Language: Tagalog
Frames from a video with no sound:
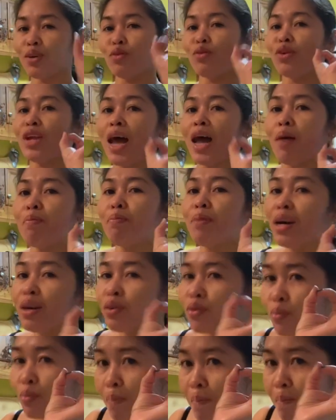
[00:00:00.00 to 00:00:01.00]
Wala pa
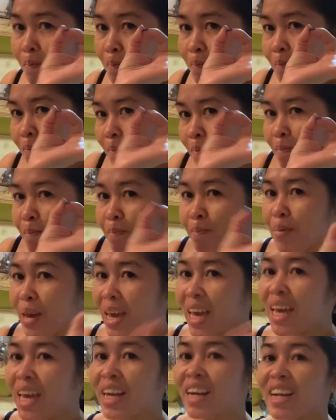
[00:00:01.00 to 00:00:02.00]
akong
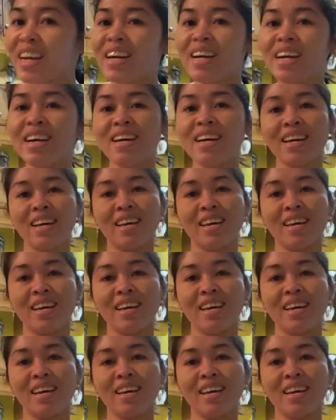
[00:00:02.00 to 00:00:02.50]
pera.